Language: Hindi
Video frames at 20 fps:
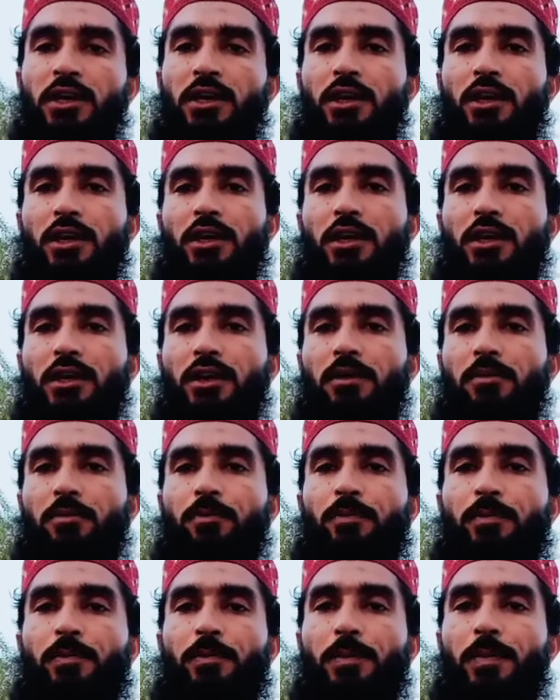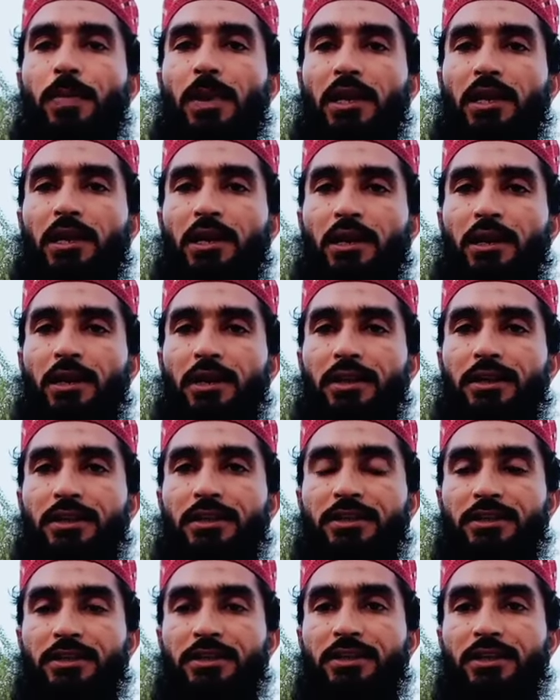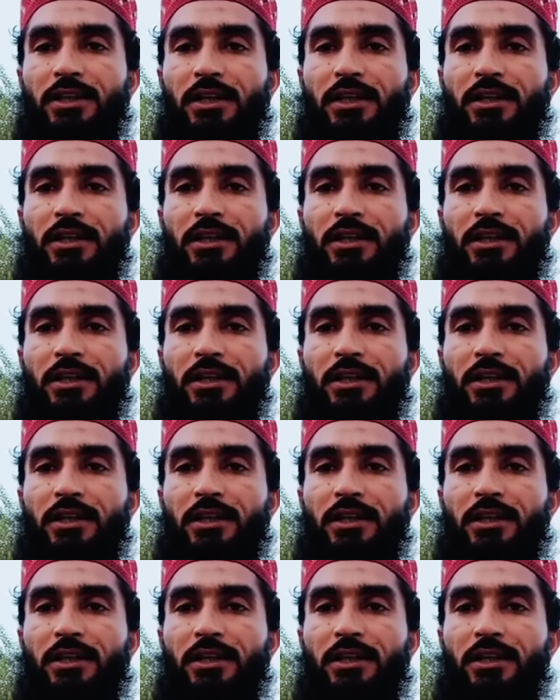कि पहले किसी ने